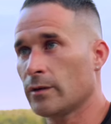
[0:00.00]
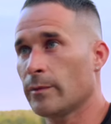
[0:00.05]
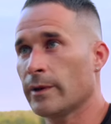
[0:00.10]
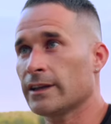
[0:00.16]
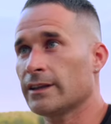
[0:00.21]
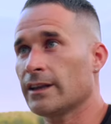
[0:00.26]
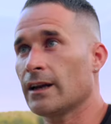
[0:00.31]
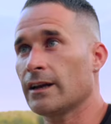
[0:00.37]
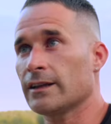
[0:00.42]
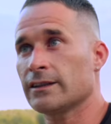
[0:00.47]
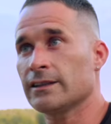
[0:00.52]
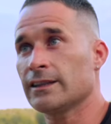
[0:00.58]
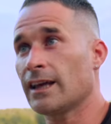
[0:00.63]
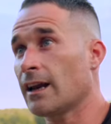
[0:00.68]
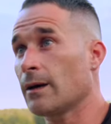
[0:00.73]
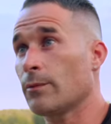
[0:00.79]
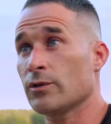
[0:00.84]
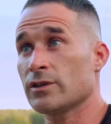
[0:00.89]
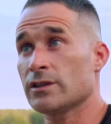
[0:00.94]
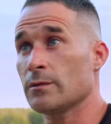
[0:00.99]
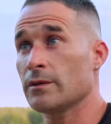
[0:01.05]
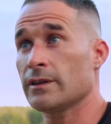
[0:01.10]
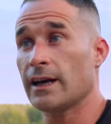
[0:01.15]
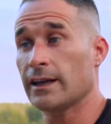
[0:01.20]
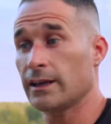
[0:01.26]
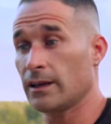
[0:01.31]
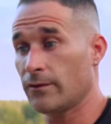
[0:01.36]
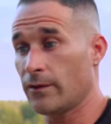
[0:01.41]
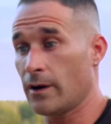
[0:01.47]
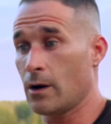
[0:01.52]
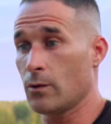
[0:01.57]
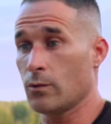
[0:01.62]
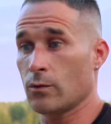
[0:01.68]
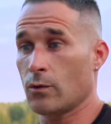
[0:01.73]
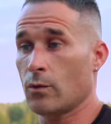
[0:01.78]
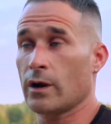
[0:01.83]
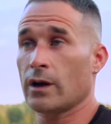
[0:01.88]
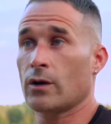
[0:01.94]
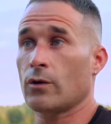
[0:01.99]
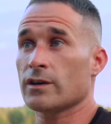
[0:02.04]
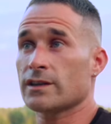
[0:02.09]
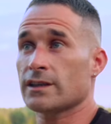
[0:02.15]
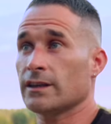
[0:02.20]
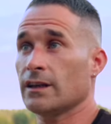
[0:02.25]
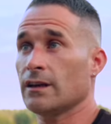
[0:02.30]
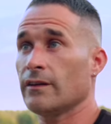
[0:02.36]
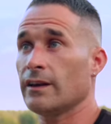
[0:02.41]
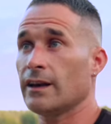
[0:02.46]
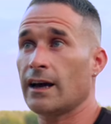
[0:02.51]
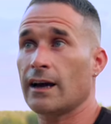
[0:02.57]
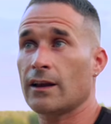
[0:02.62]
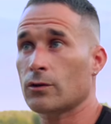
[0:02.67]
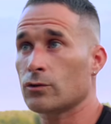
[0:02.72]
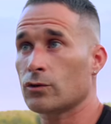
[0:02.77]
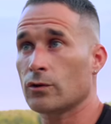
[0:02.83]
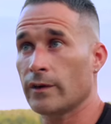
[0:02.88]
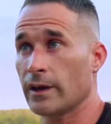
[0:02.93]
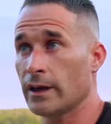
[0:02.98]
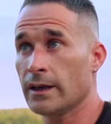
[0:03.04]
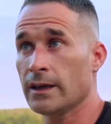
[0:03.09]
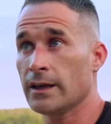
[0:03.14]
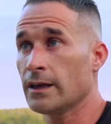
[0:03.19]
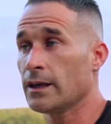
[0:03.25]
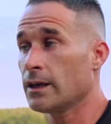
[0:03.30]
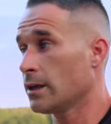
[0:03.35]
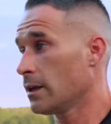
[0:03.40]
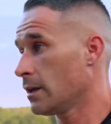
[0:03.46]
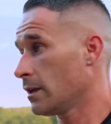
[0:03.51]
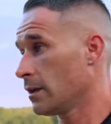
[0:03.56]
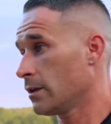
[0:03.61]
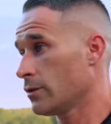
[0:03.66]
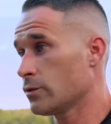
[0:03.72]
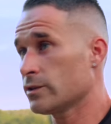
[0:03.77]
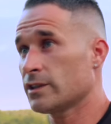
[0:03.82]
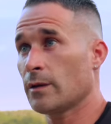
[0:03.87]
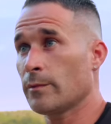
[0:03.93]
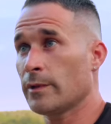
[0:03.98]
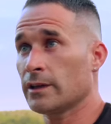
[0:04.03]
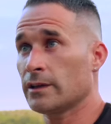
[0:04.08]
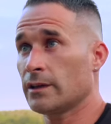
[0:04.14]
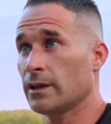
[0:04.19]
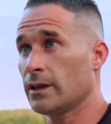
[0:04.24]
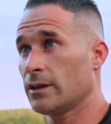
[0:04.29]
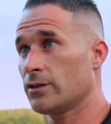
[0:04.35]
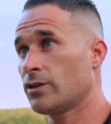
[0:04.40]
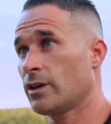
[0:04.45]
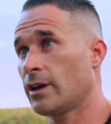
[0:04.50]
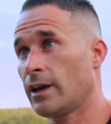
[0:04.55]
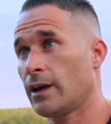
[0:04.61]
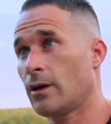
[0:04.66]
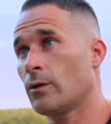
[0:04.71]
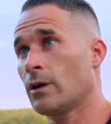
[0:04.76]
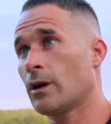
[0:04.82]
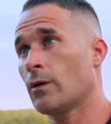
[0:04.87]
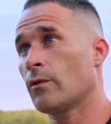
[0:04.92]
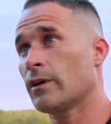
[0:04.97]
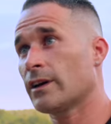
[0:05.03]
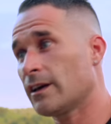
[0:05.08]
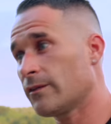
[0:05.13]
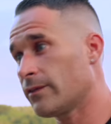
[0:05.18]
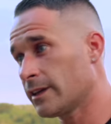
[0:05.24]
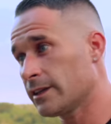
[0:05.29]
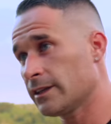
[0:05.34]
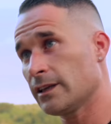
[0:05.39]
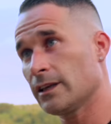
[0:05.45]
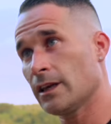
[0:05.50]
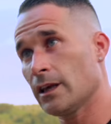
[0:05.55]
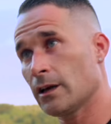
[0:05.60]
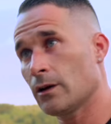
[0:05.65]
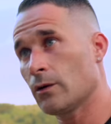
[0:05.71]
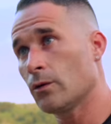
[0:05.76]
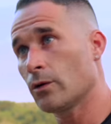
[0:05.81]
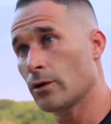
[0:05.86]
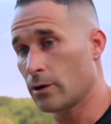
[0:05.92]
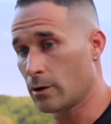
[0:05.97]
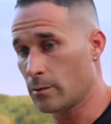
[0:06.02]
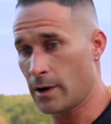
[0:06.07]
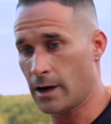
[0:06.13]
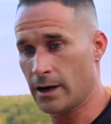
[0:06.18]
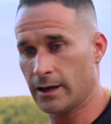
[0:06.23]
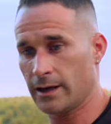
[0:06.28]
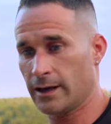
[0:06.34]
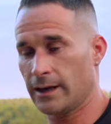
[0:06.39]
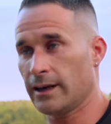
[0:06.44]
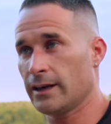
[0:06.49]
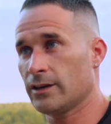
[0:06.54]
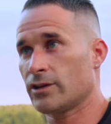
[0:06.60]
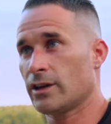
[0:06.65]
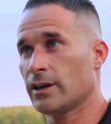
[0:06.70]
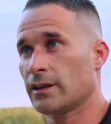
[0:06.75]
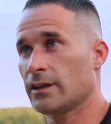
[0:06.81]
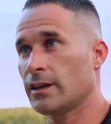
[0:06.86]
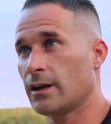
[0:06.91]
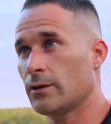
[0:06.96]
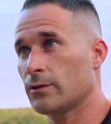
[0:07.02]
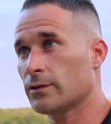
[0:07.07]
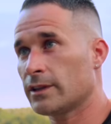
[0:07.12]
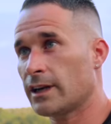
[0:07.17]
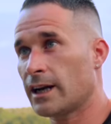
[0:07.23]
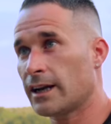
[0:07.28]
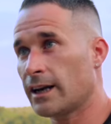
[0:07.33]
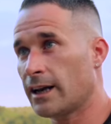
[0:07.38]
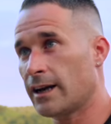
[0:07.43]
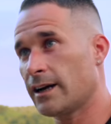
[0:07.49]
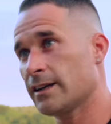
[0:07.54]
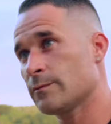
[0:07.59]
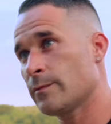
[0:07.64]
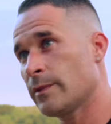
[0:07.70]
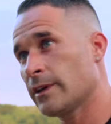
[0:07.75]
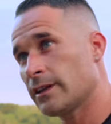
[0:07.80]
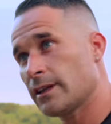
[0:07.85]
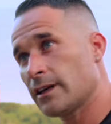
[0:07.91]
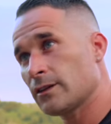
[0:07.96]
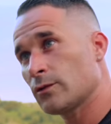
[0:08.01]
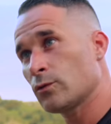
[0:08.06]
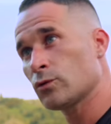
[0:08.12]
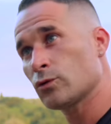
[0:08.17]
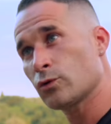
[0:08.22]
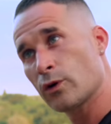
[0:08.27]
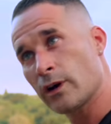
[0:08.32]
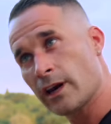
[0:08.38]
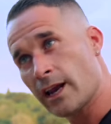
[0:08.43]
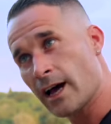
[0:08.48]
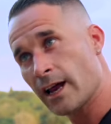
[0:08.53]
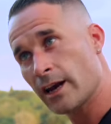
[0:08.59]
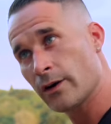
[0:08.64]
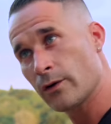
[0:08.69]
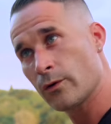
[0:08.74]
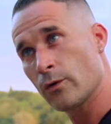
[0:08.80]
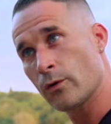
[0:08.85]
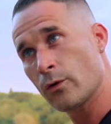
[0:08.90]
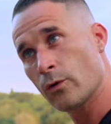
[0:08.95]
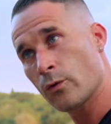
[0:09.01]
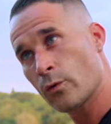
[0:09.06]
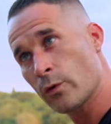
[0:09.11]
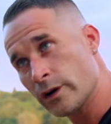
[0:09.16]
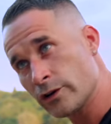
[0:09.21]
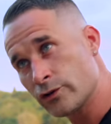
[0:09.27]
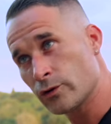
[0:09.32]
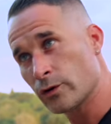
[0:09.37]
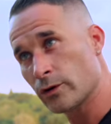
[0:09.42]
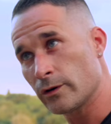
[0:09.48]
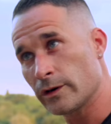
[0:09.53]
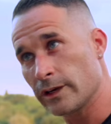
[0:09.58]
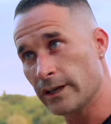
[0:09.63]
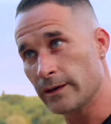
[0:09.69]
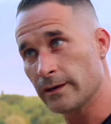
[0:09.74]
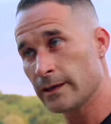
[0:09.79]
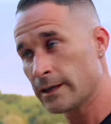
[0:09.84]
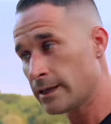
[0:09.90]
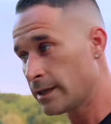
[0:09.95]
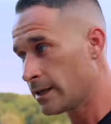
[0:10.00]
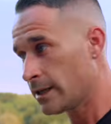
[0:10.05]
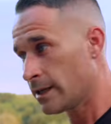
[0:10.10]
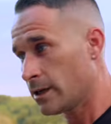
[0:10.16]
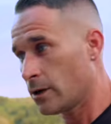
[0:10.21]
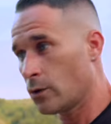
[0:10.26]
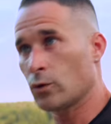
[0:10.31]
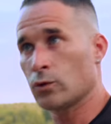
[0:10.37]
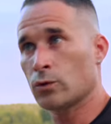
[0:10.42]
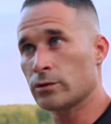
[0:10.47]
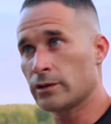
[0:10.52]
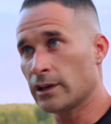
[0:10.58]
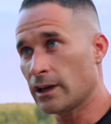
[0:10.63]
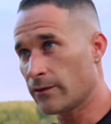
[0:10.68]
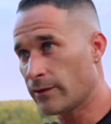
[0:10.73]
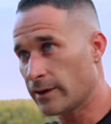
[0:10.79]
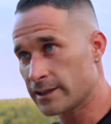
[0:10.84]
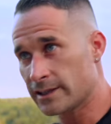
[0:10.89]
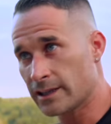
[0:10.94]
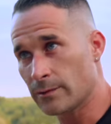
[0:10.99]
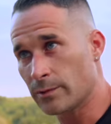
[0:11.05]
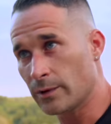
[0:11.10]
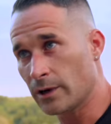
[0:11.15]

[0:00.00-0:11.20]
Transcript: ti, la, ti, dà la possibilità di fare un qualcosa di livellato dove giustamente c'è ora un guardafantini che corrono ma le gente della contrada aspetta tutto l'anno quel giorno lì con tutte le feste